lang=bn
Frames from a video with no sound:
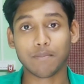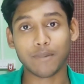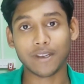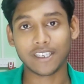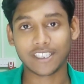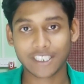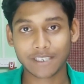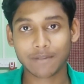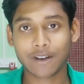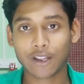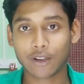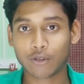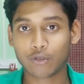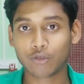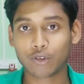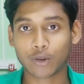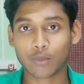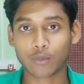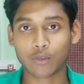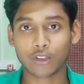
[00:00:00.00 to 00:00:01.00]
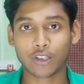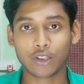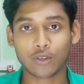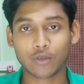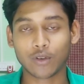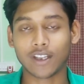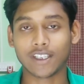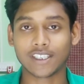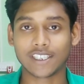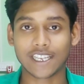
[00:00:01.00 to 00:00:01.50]
বেশি ভালো দুটোর মধ্যে
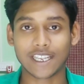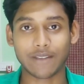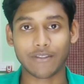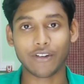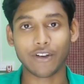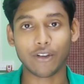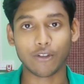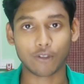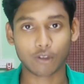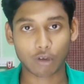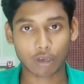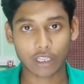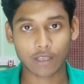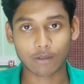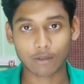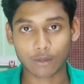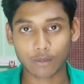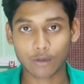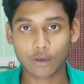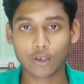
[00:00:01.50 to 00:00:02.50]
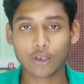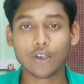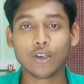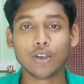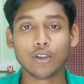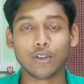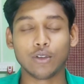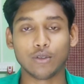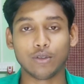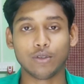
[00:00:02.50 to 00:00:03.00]
তো আজকে এই ভিডিওতে কথা বলবো
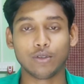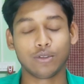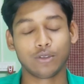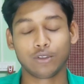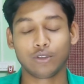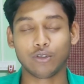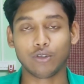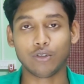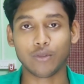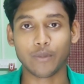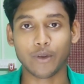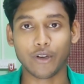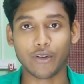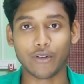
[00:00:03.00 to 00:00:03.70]
তো চলুন